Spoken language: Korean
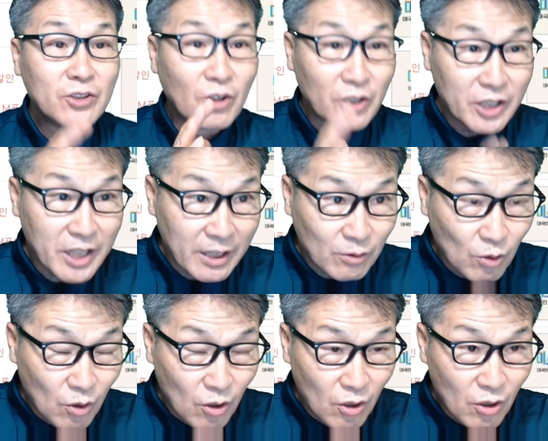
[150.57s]

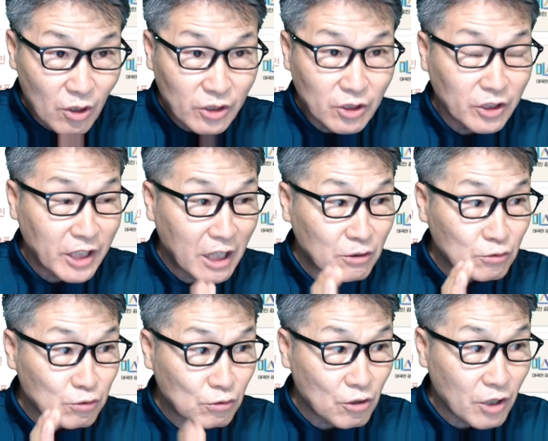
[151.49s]
여기에도 영향을
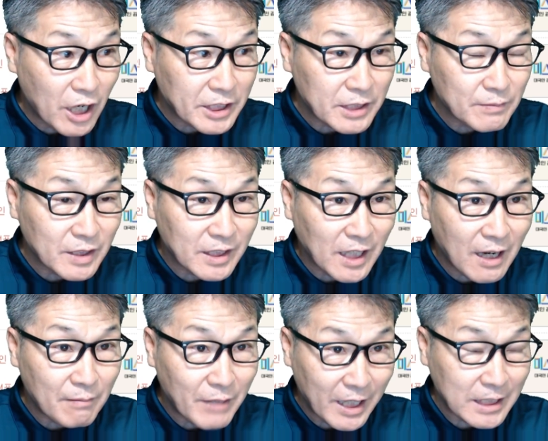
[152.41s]
줄 것
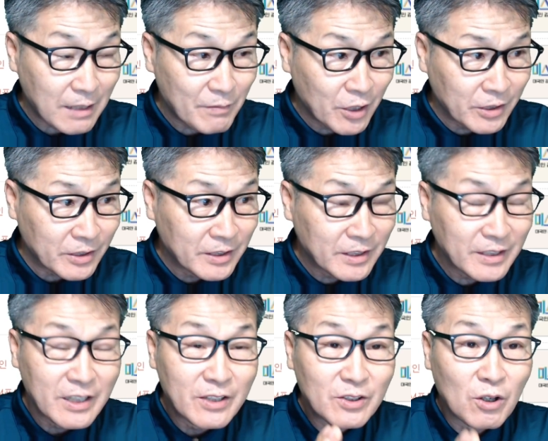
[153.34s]
같습니다. 말하자면은
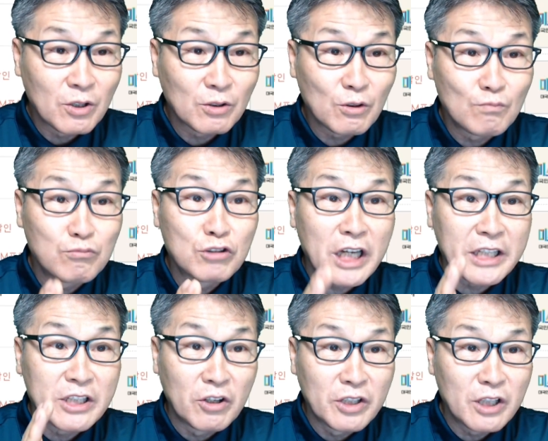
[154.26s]
여기도
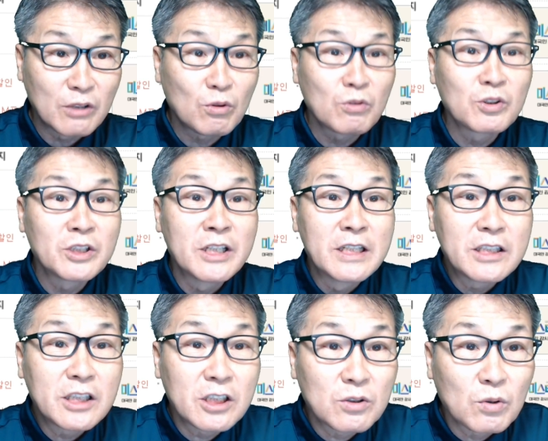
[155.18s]
무기한 연기 또는
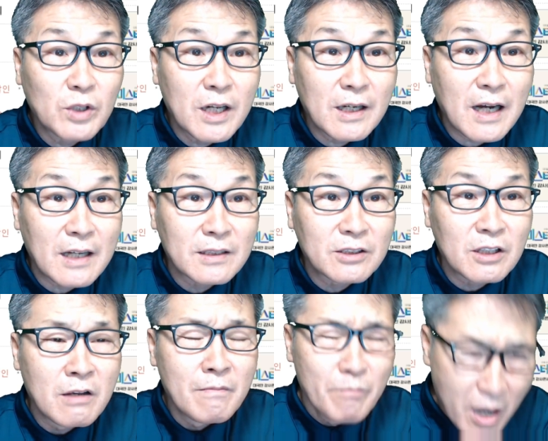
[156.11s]
취소될
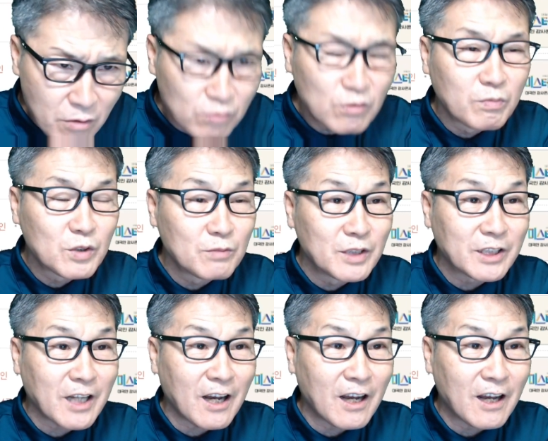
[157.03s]
가능성이 매우
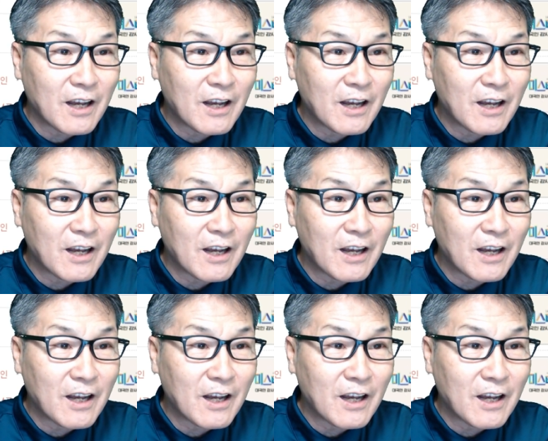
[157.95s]
높습니다.